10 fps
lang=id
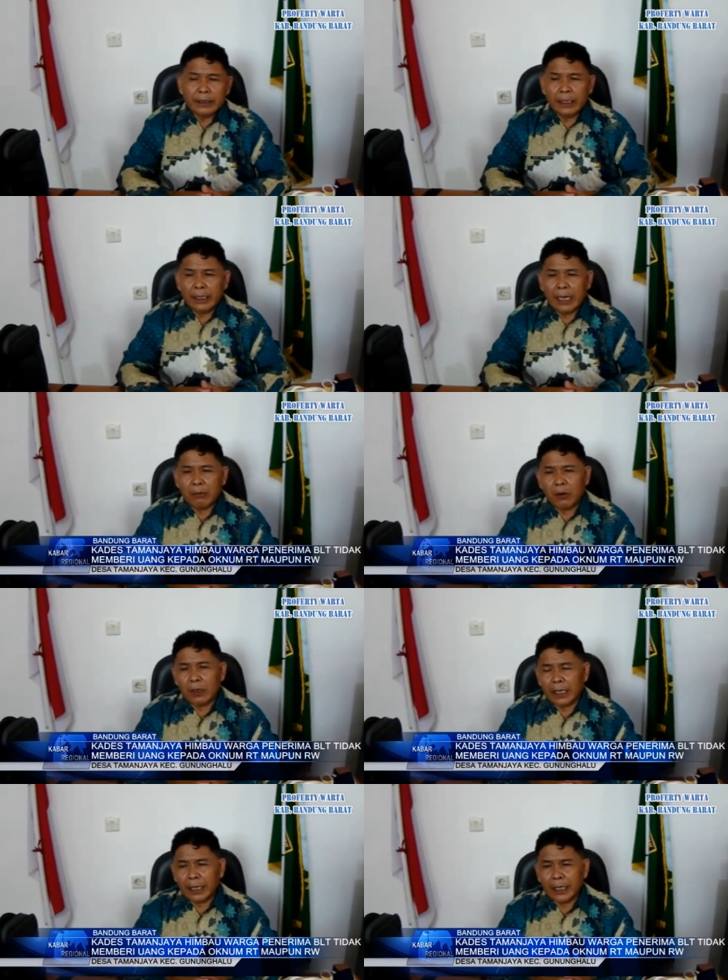tidak
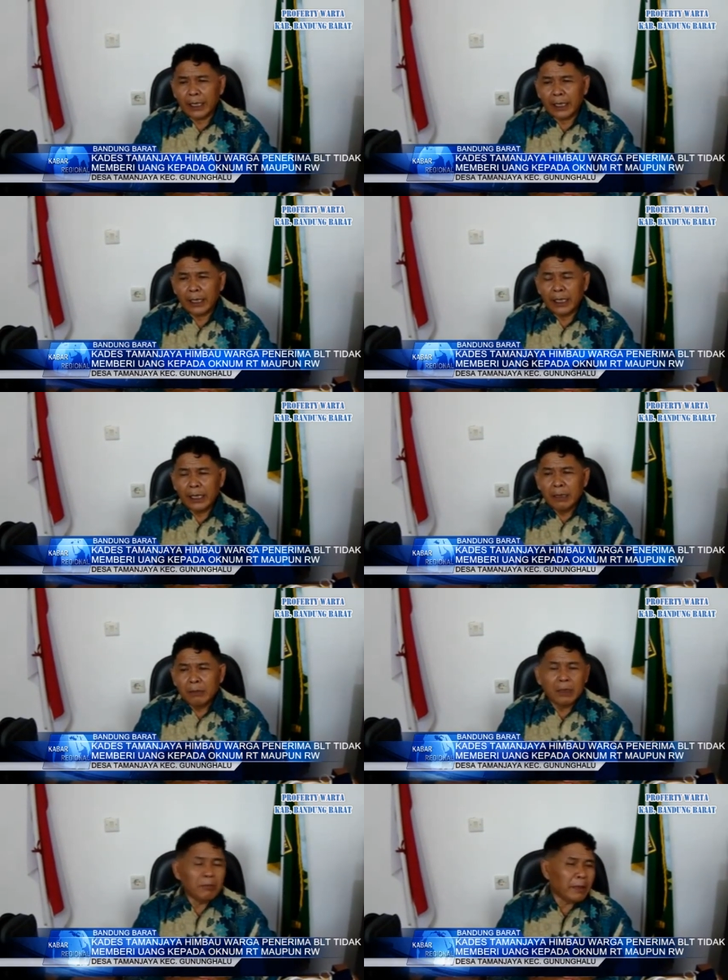boleh
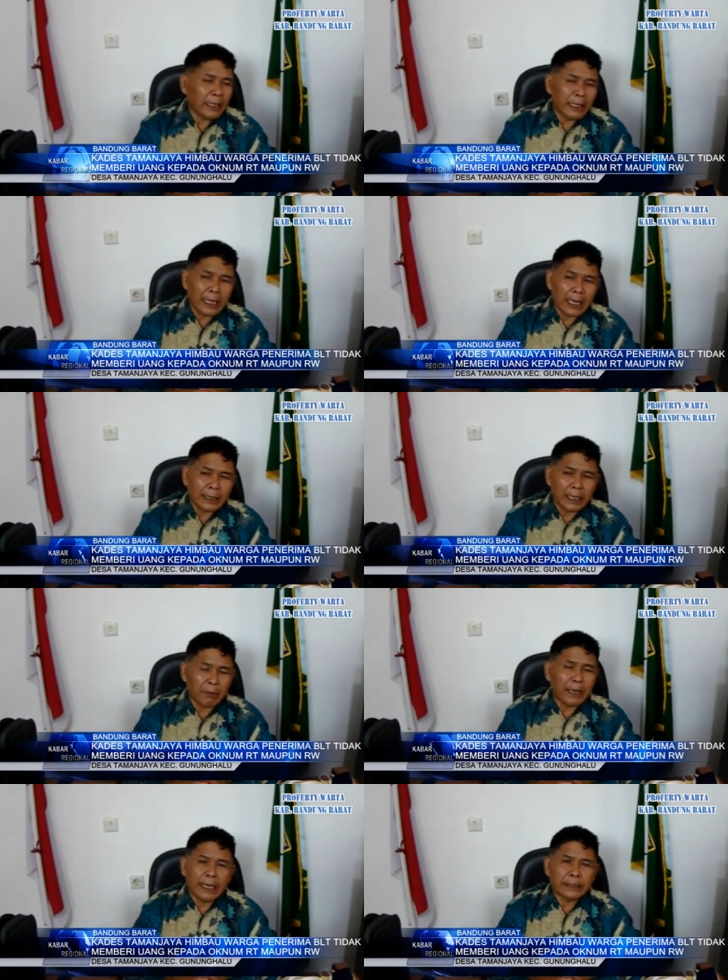memberikan
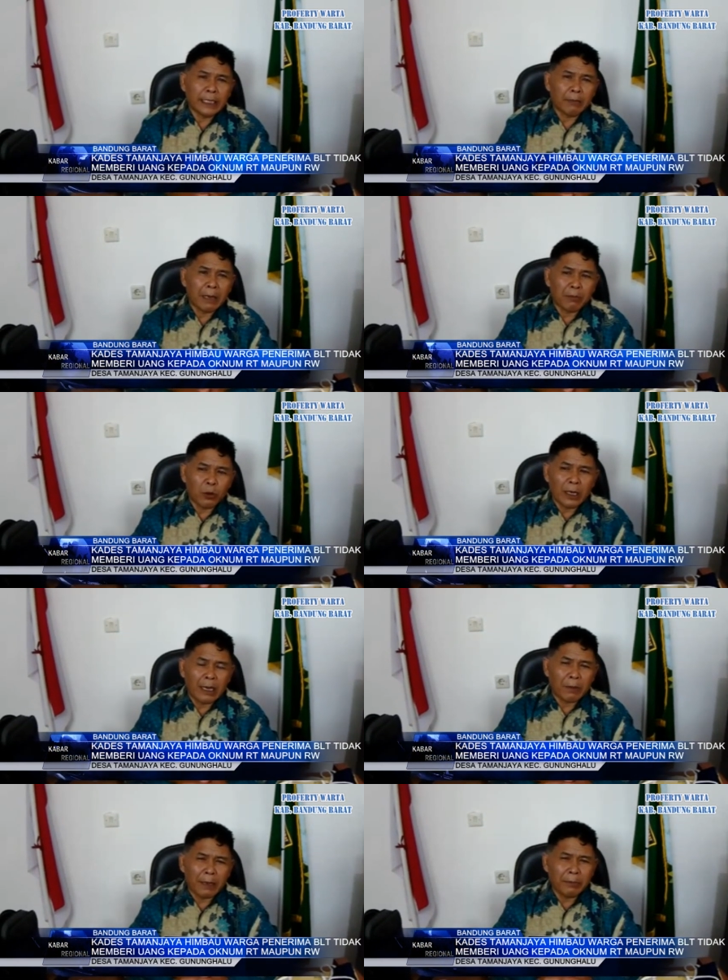kepada siapapun
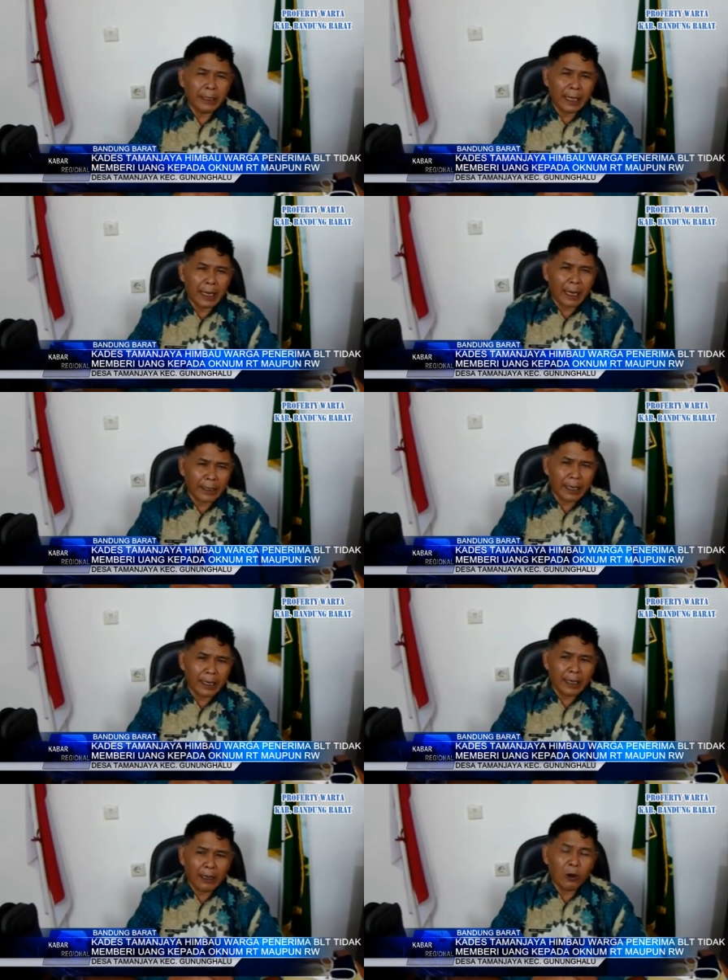apabila
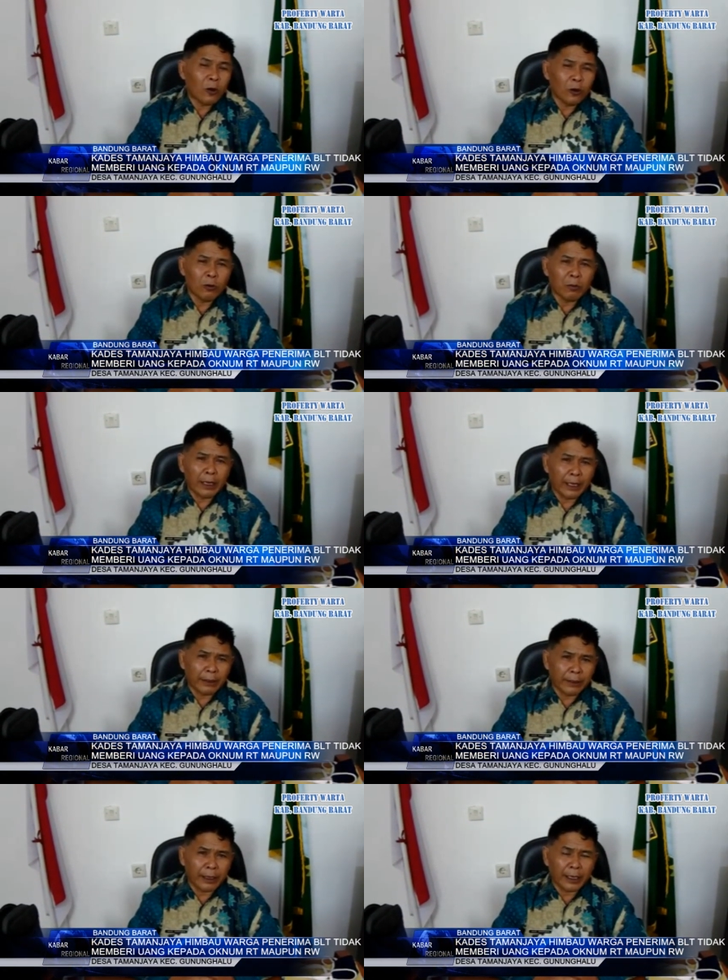ada oknum
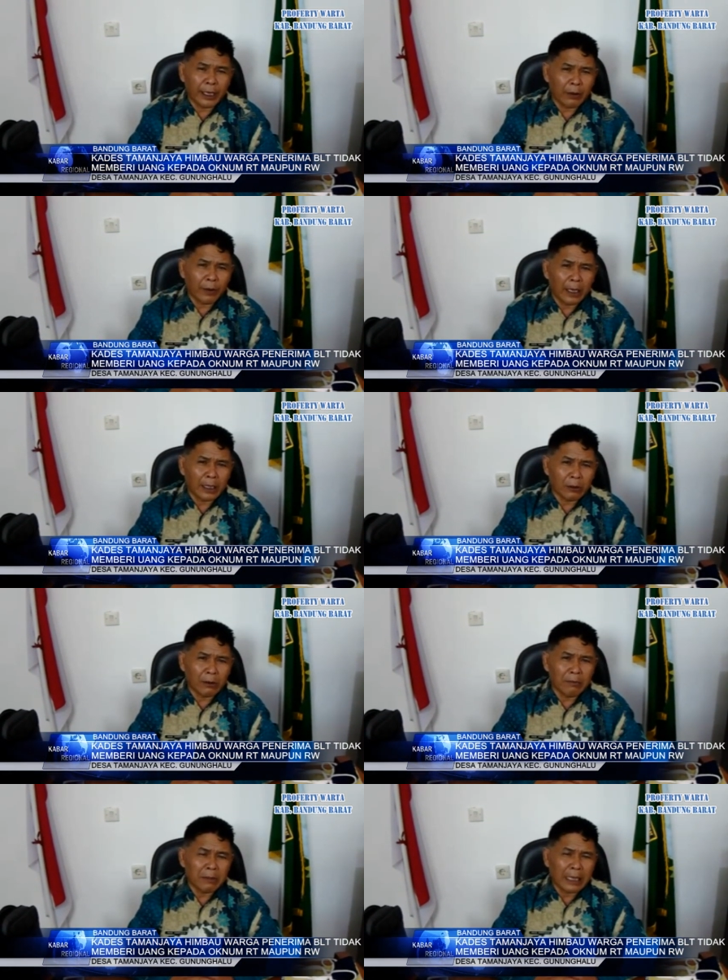RT, RW atau
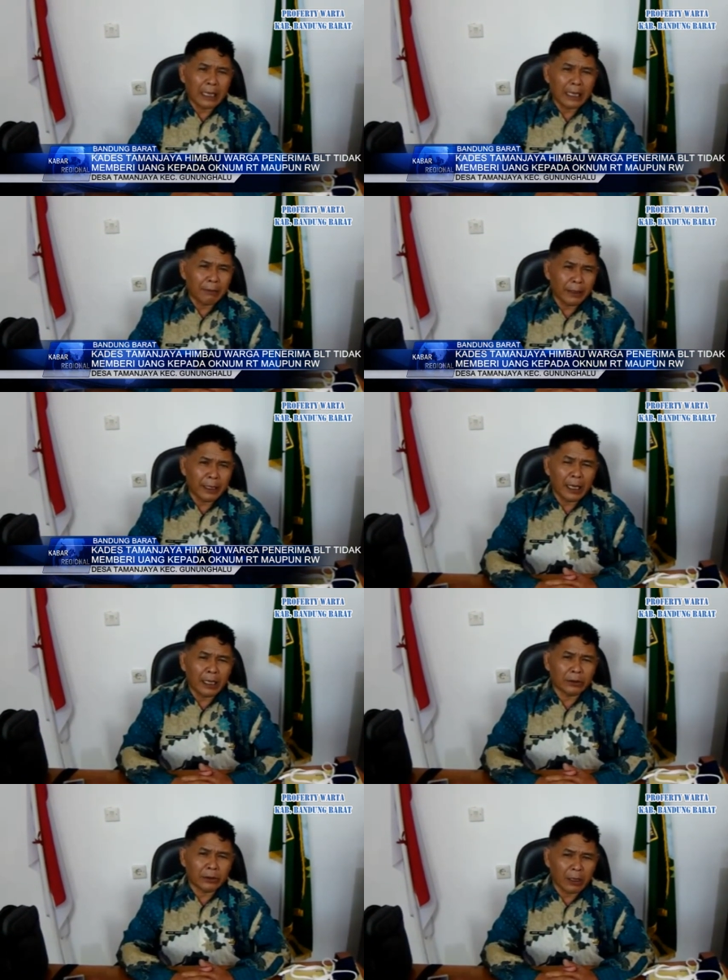lembaga kami
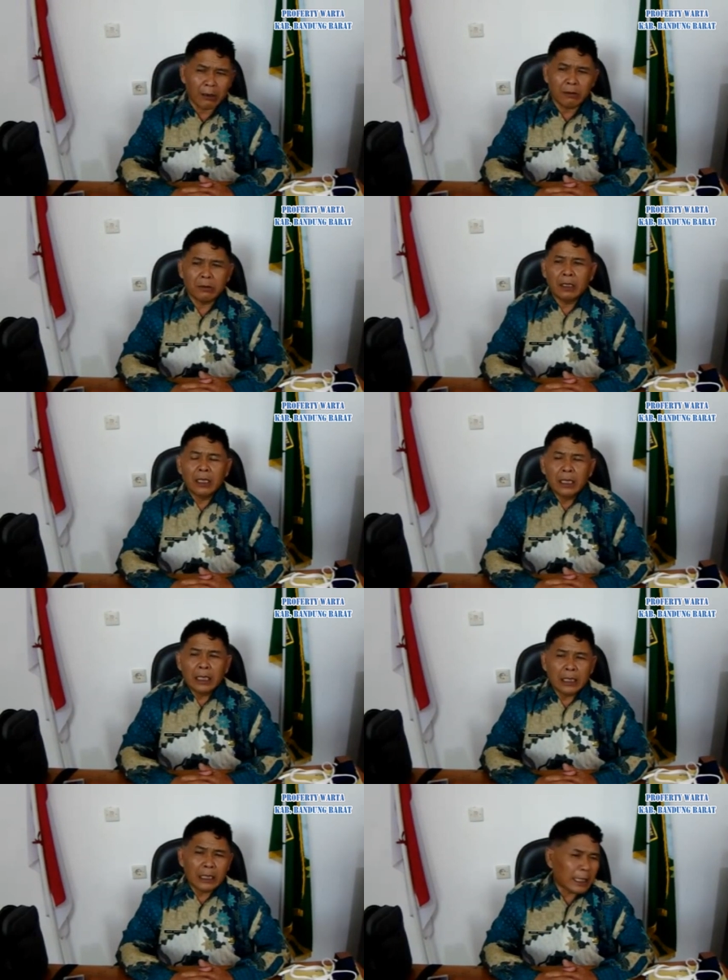atau
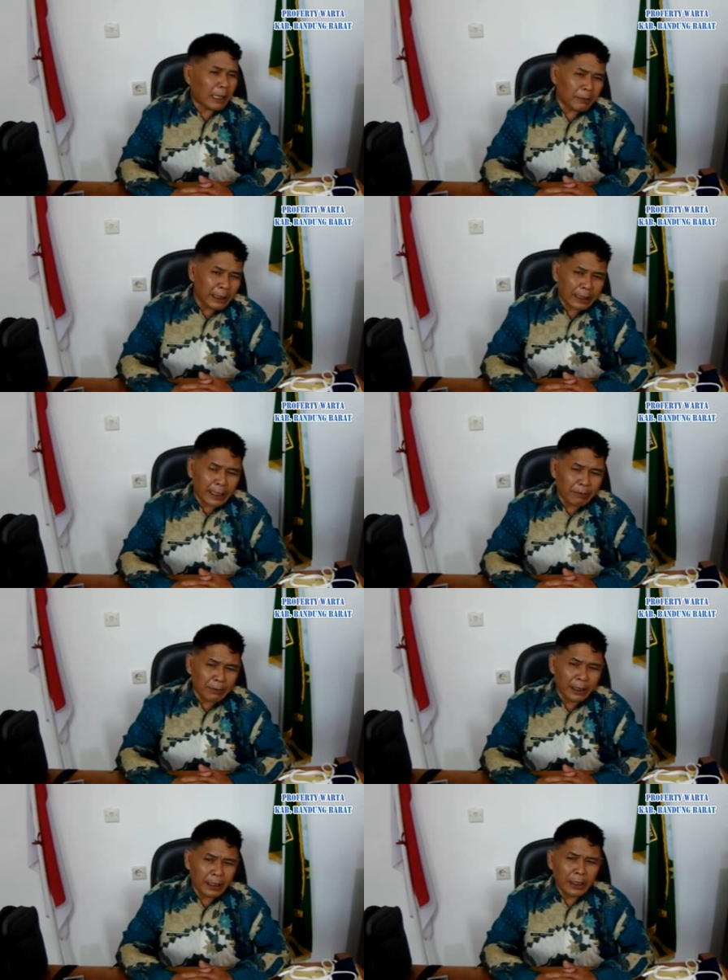e, kabinet
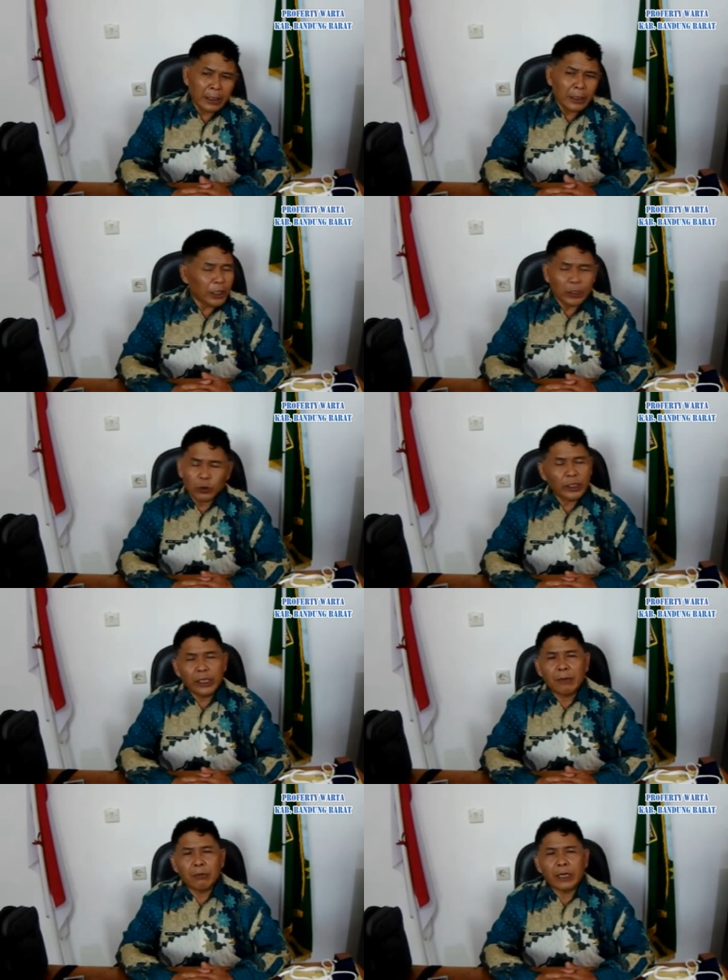kami itu
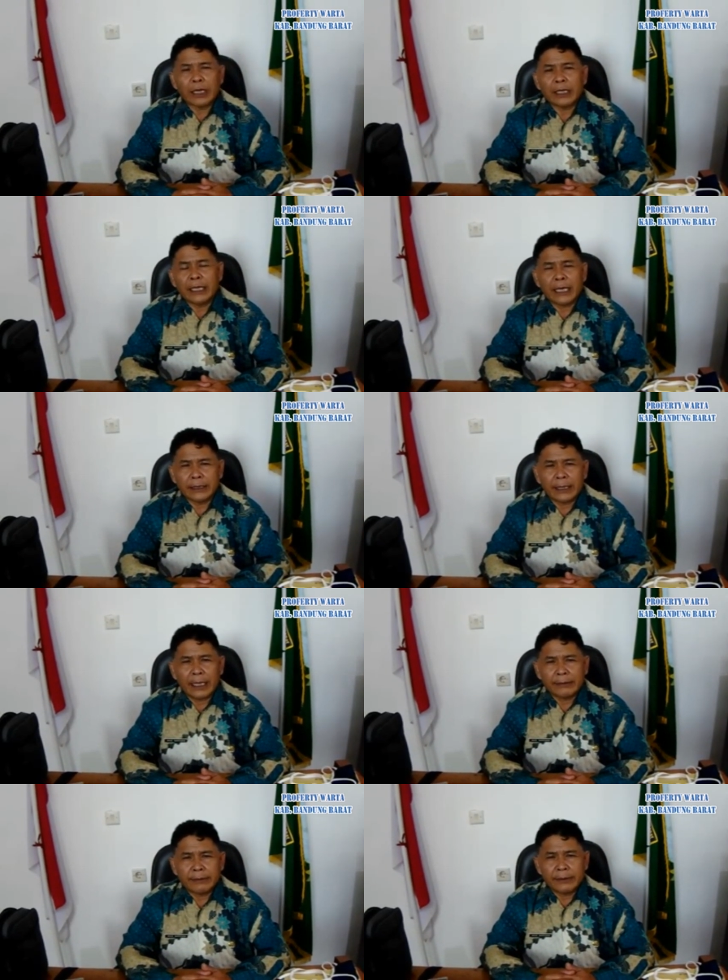tidak boleh
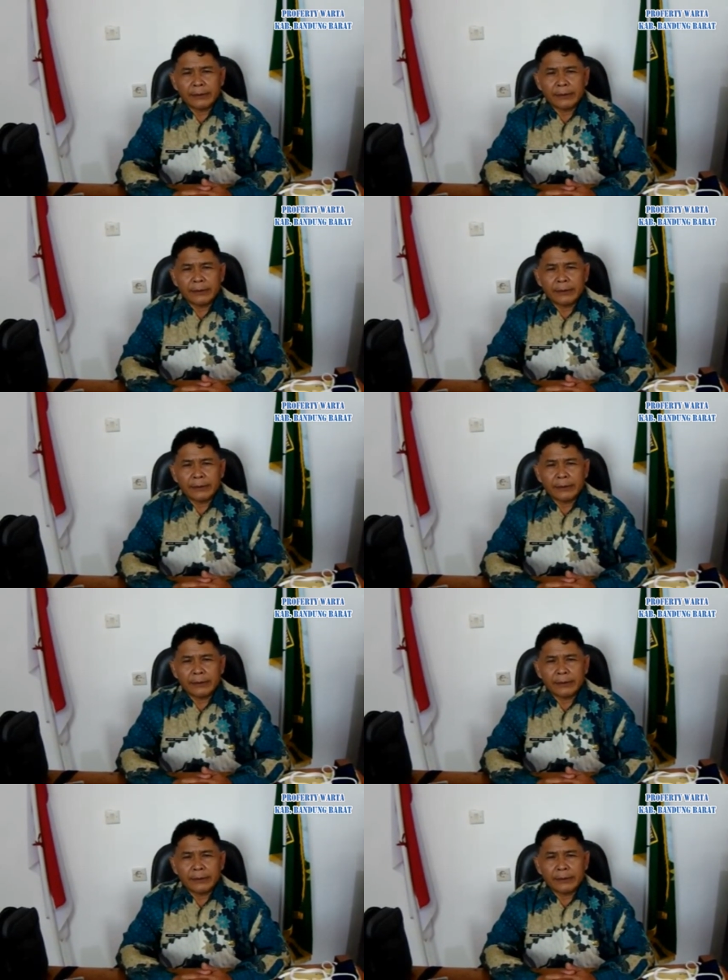dikasihkan